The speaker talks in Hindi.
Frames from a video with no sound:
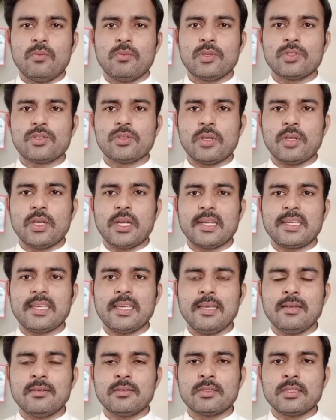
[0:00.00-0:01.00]
वो जो
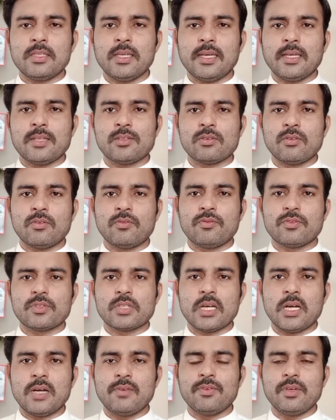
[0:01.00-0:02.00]
लड़की होती है जो
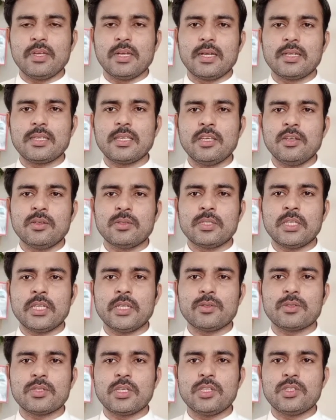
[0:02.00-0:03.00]
साफ़ी लड़की होती
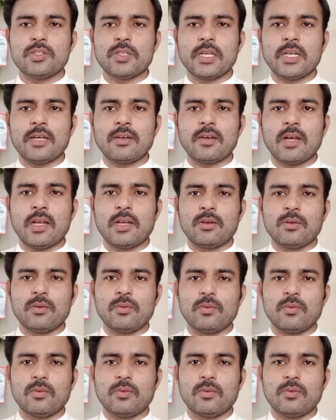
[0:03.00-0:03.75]
है उसकी जो है ना कल